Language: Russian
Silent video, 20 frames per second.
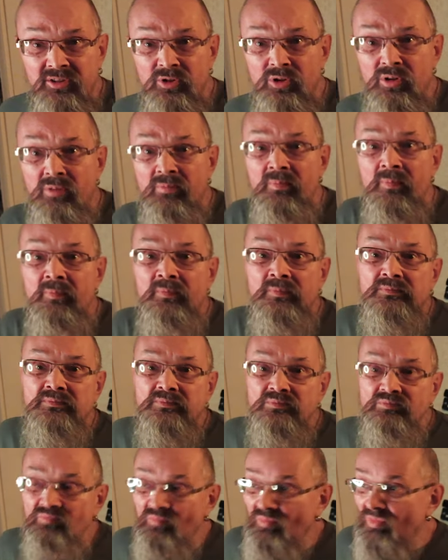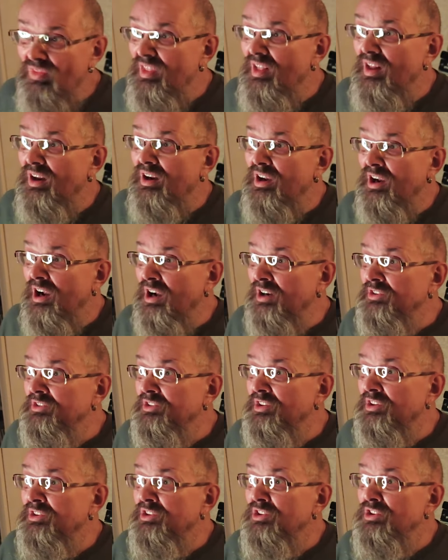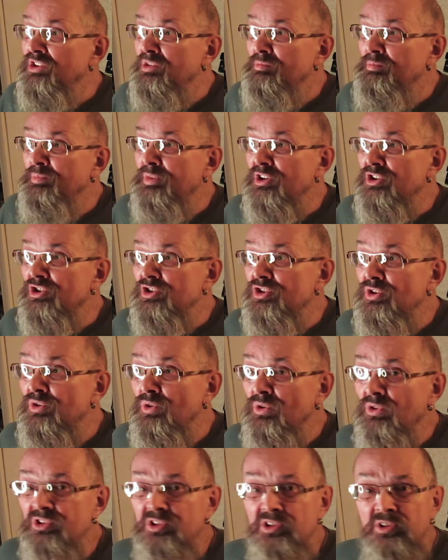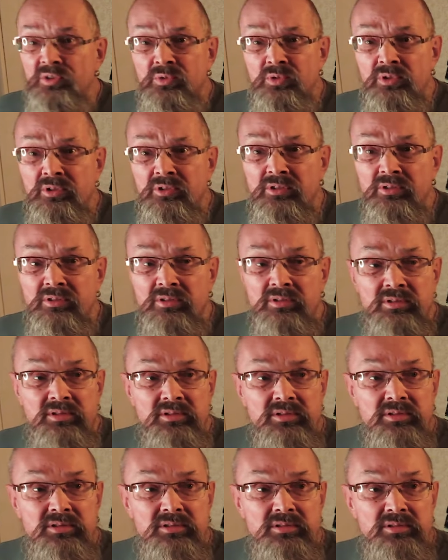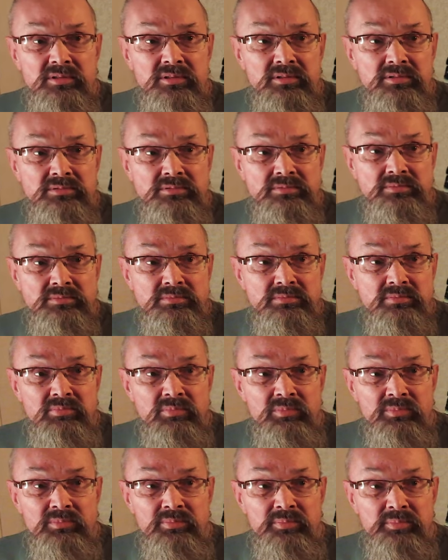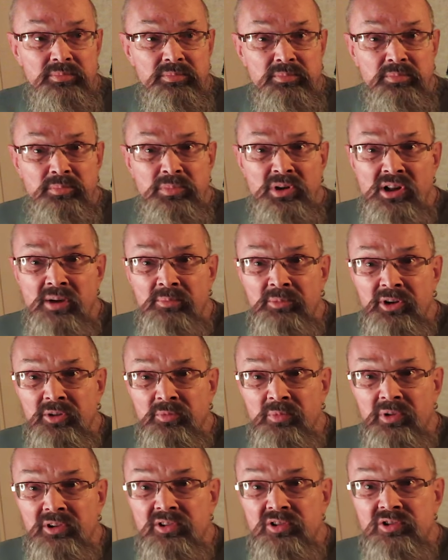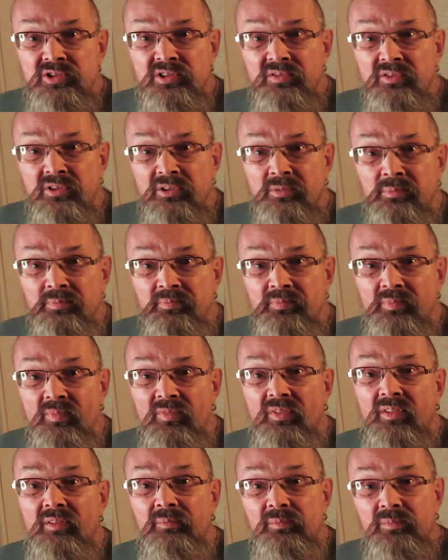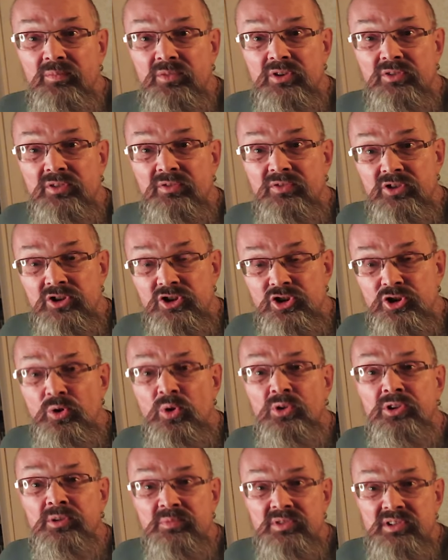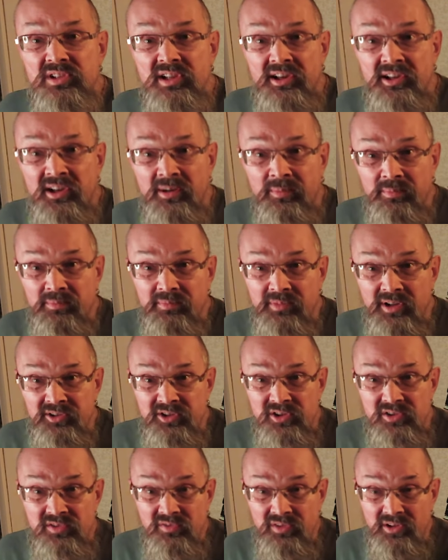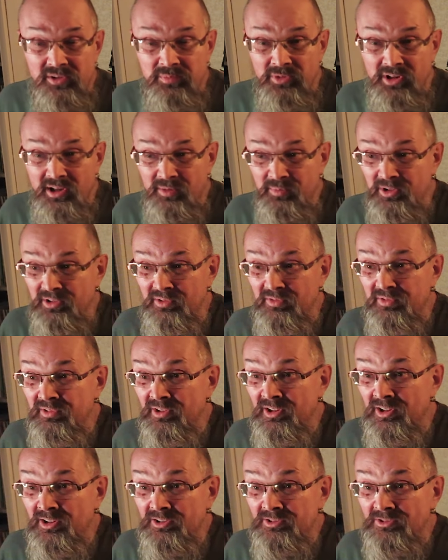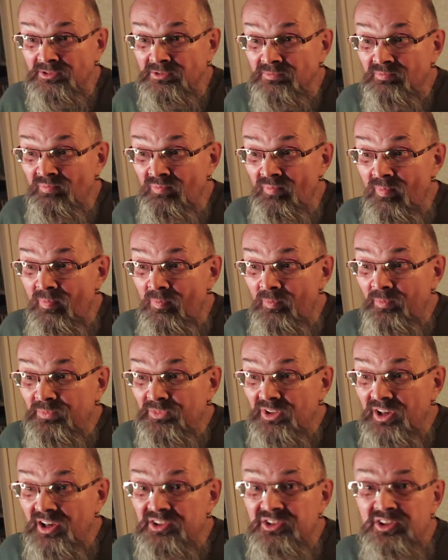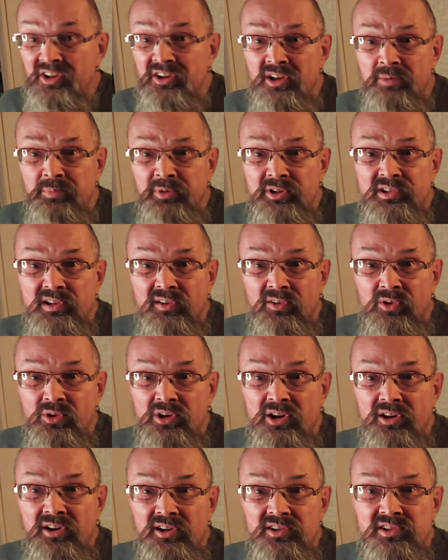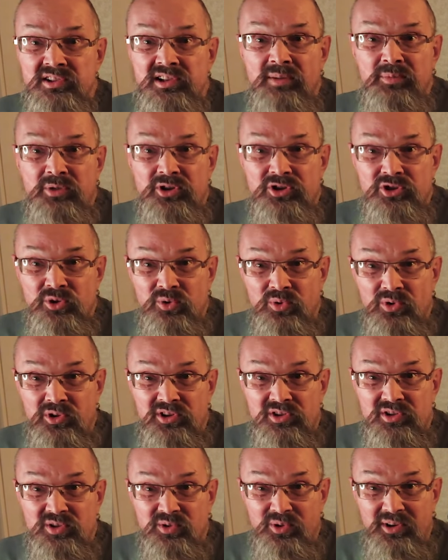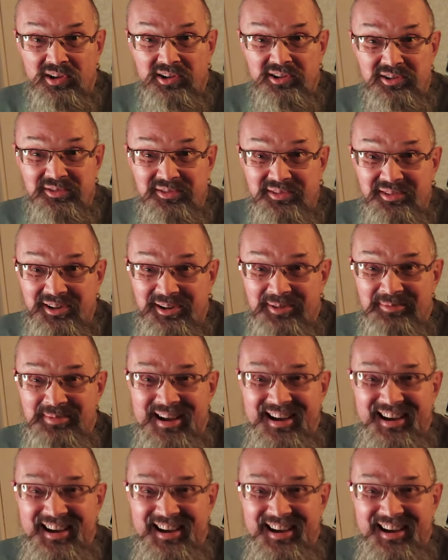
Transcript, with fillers: но как-то не пришелся он меломаном отечественным широким слоям отечественных меломанов. Хотя я представляю как раз самый широкий слой отечественных